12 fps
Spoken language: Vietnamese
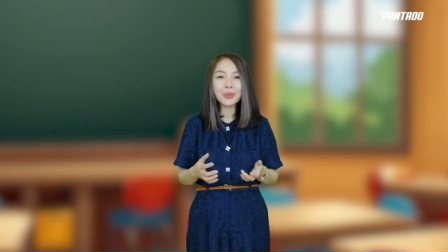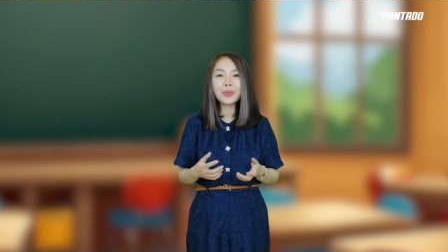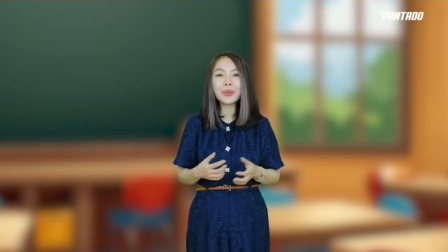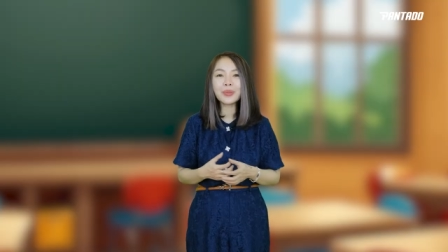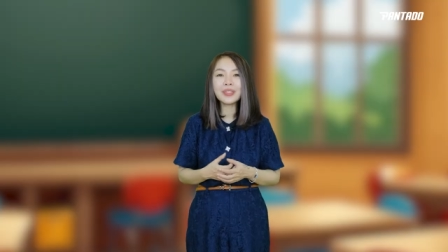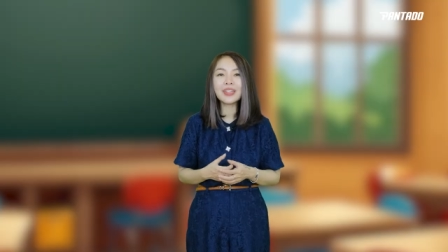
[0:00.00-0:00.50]
thu
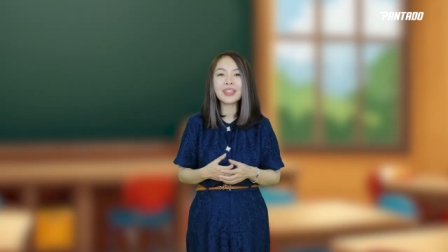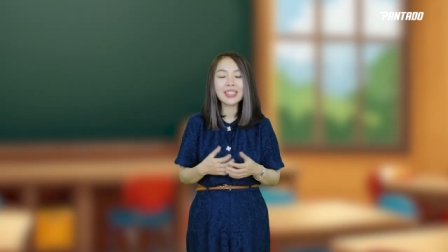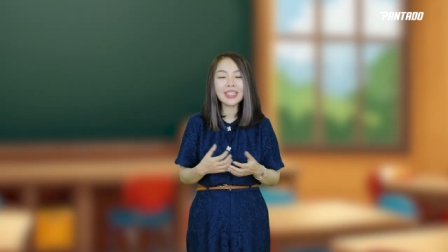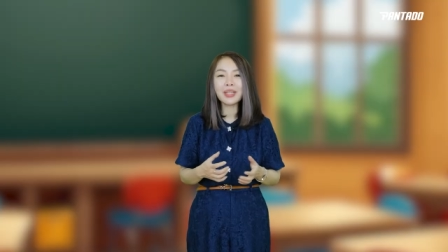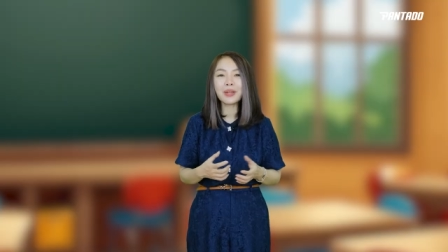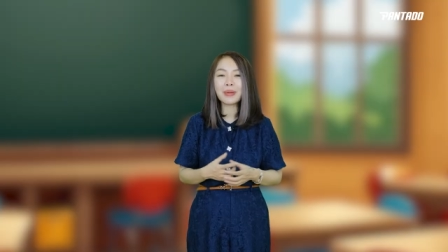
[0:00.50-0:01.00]
hút được
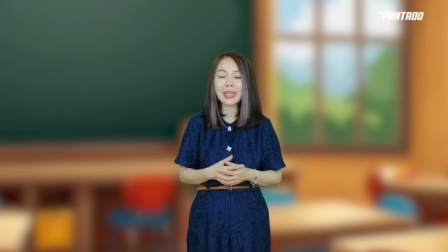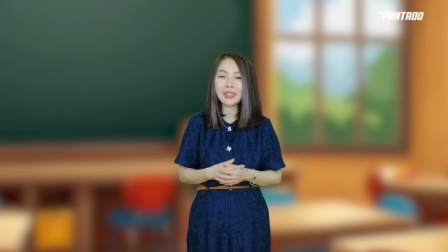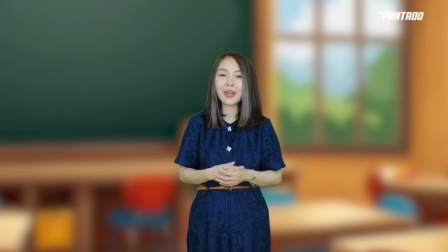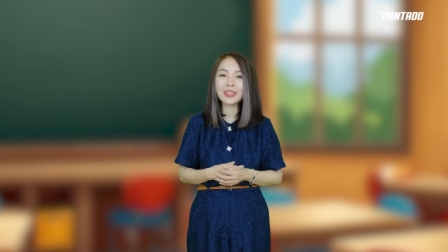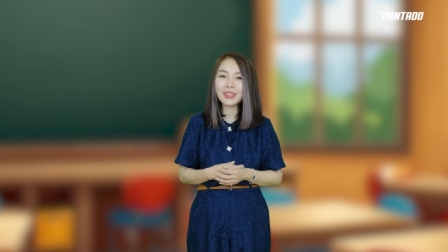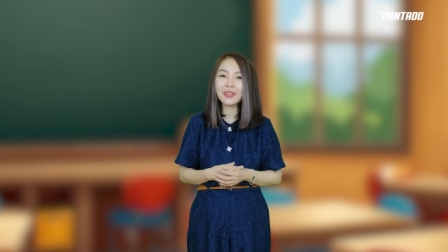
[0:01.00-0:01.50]
rất nhiều bạn
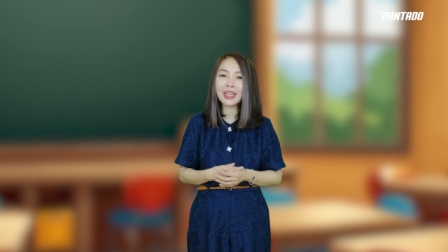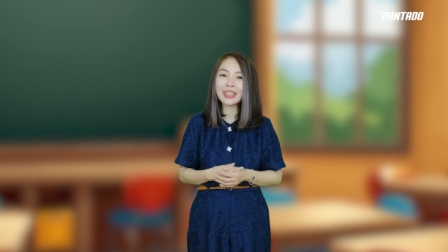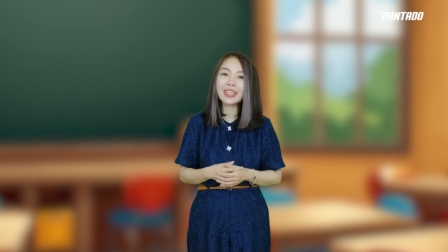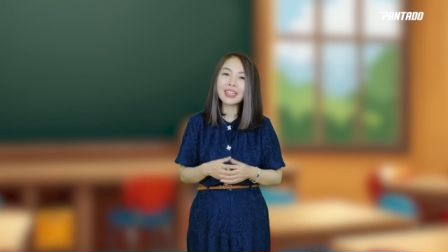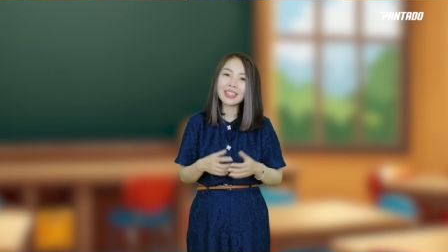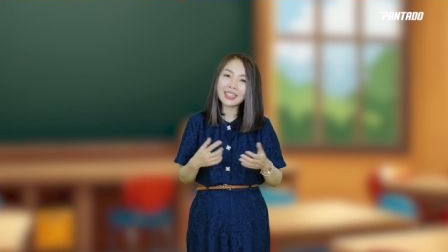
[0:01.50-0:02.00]
nhỏ như vậy
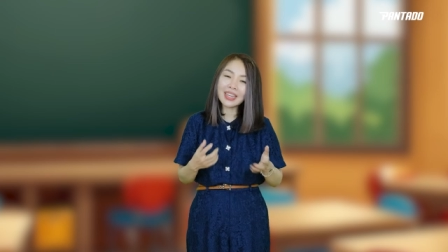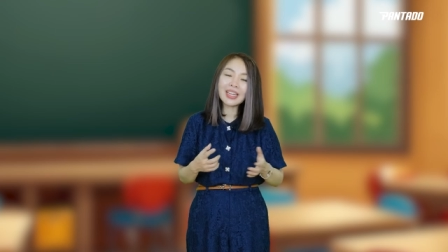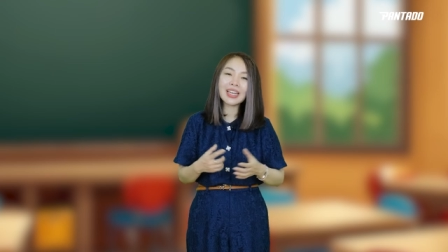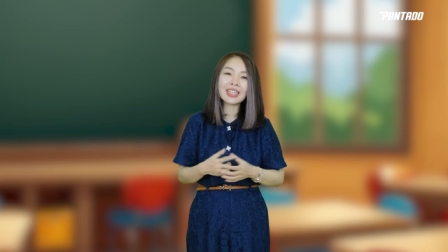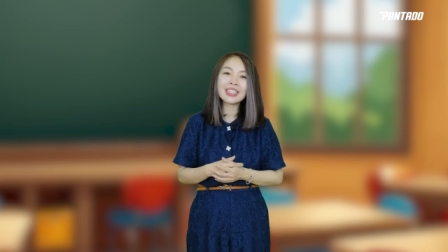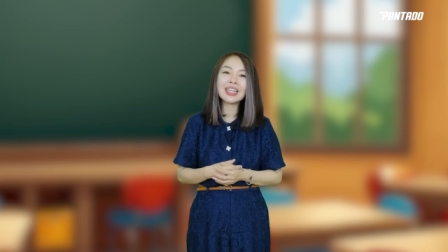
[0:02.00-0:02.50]
thì
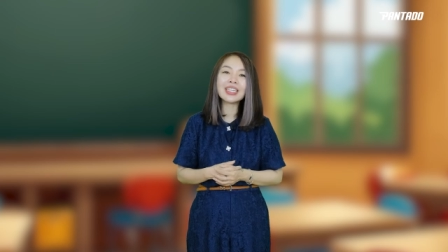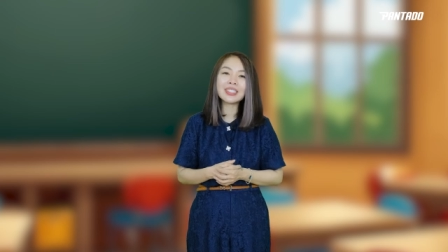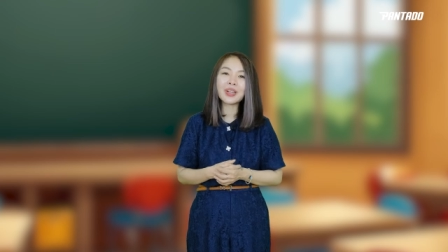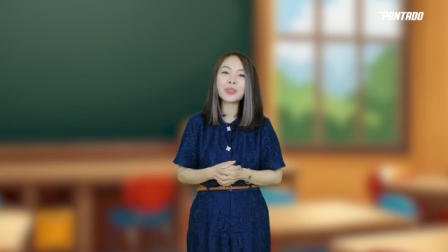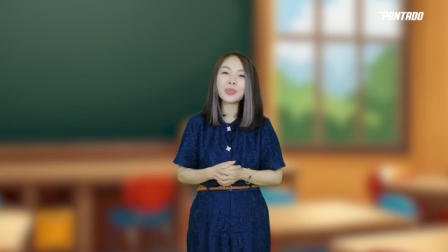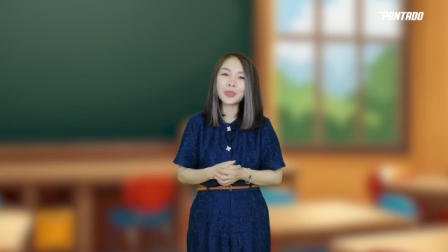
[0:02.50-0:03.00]
đây là những lý
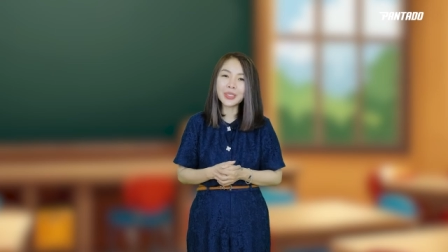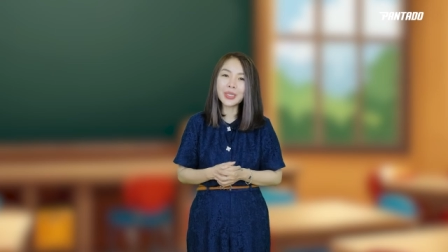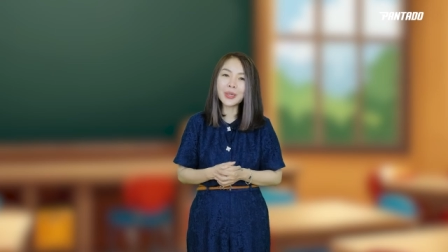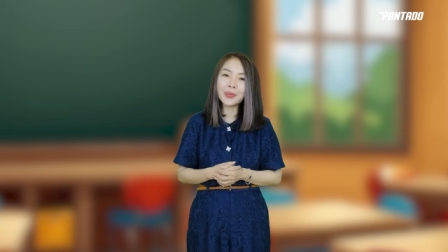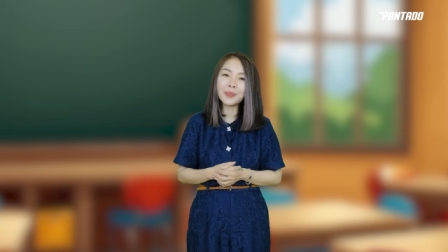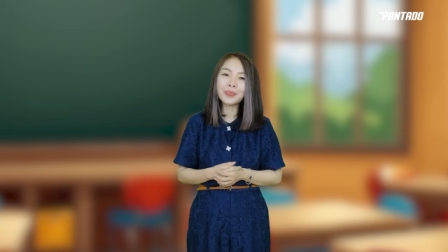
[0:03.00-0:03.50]
do chủ
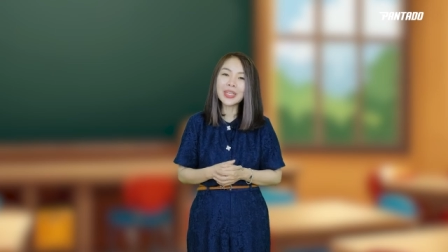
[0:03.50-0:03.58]
yếu.